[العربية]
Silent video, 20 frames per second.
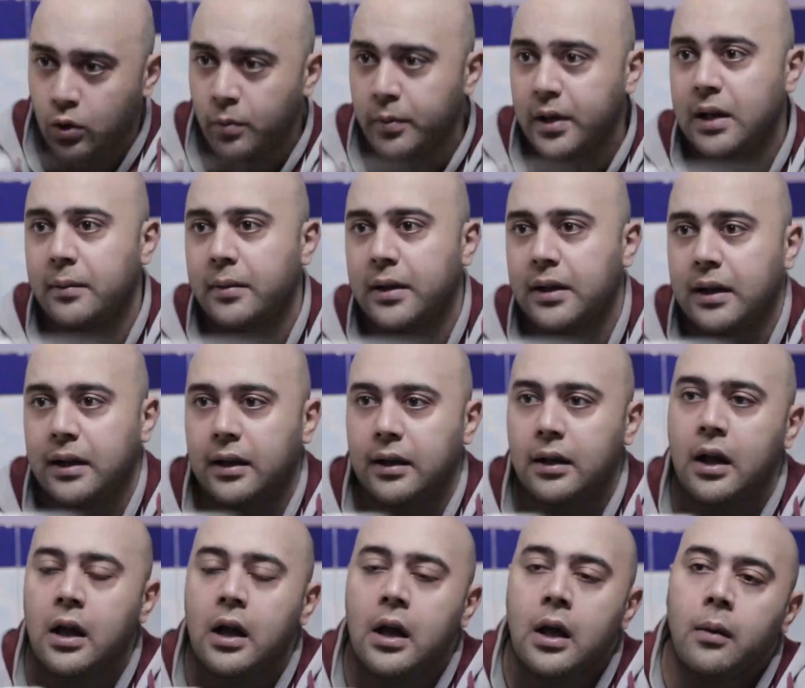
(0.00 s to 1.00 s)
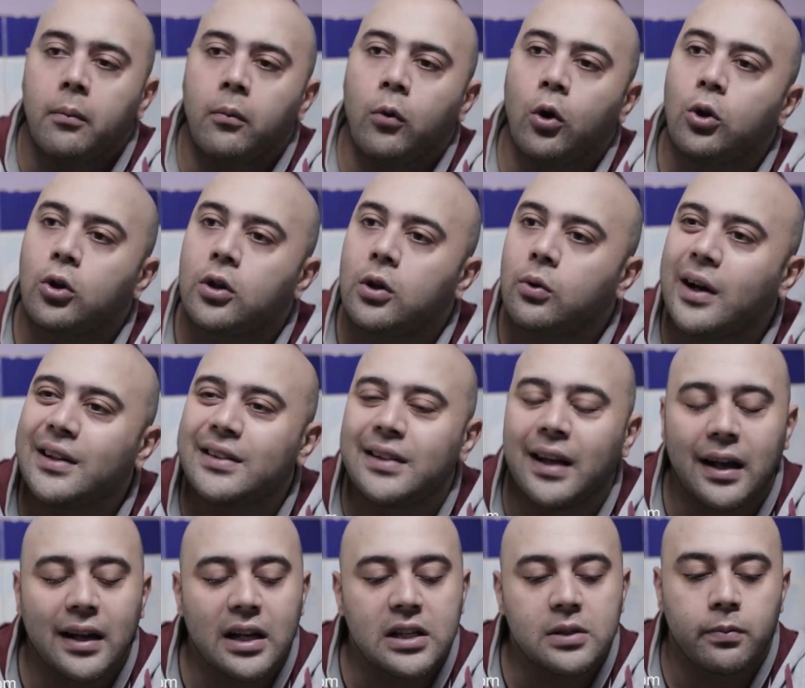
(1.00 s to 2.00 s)
جم هنا بالليل بقول له
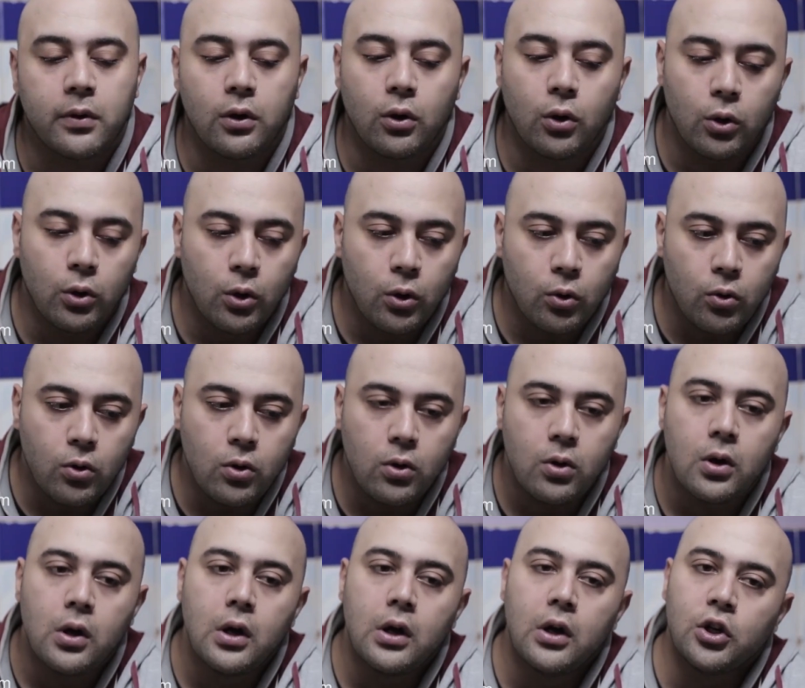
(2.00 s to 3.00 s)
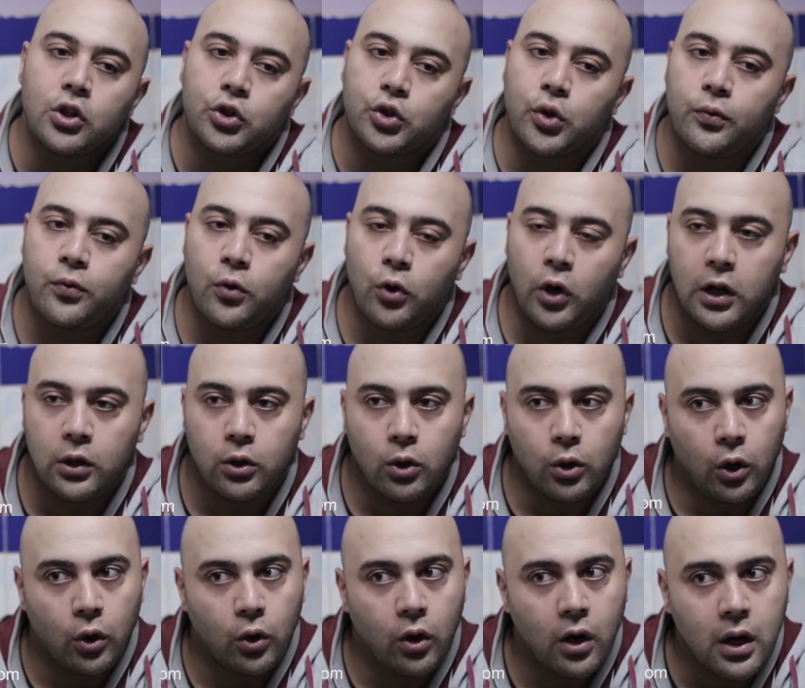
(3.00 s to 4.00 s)
دلوقتي انس بيقول لكم شوفوا حلوا
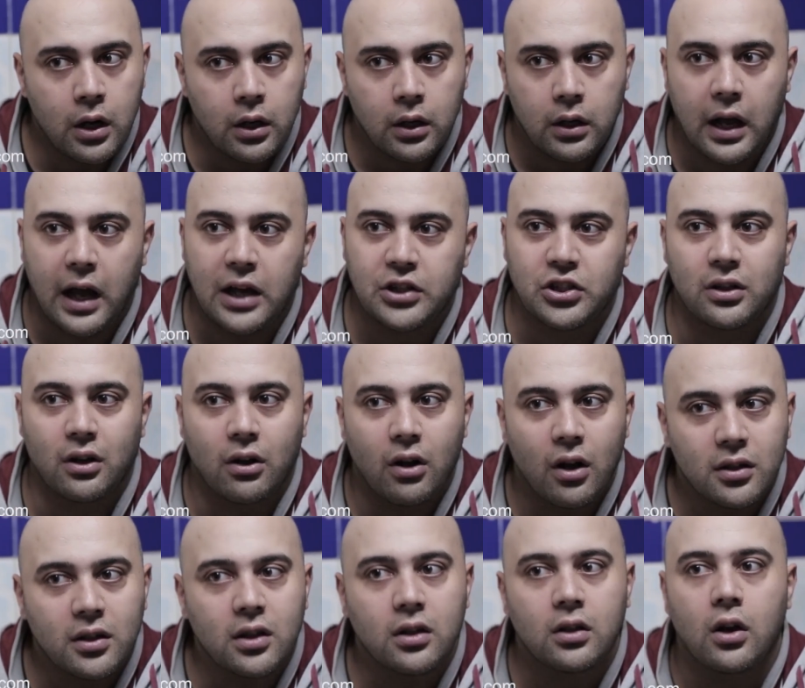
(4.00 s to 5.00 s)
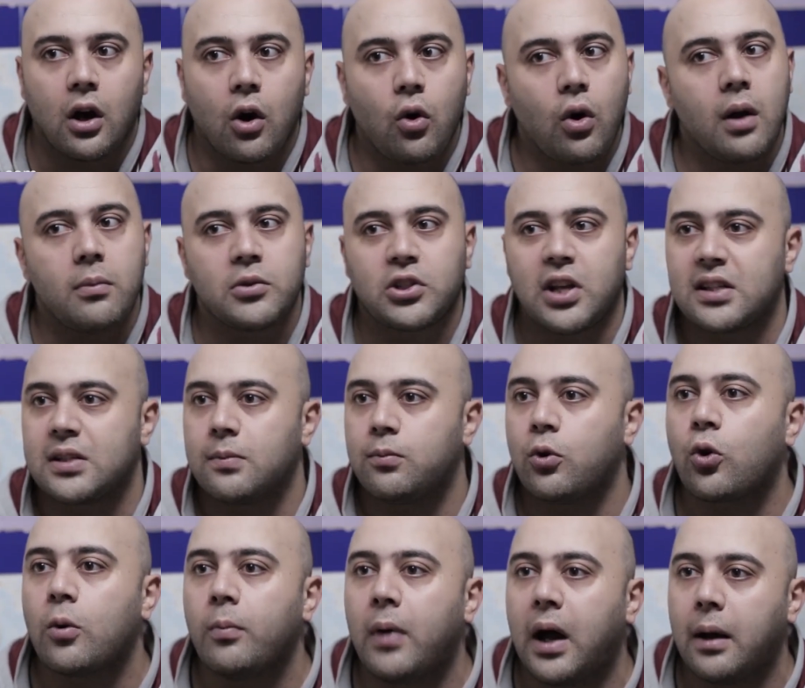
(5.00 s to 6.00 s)
الحوار عشان خاطر هو مش هيسيب
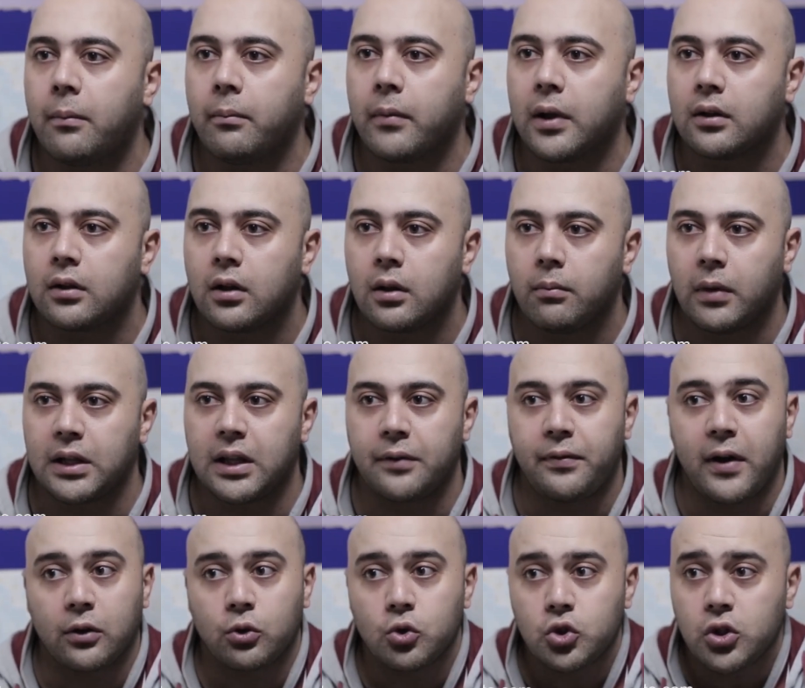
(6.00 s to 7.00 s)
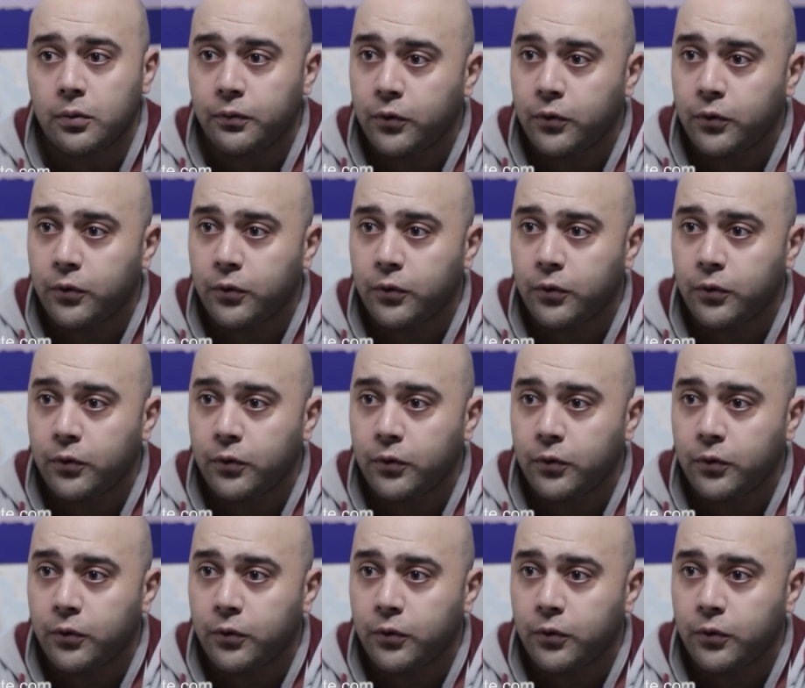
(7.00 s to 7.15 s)
لكم محمد ما دفعتوش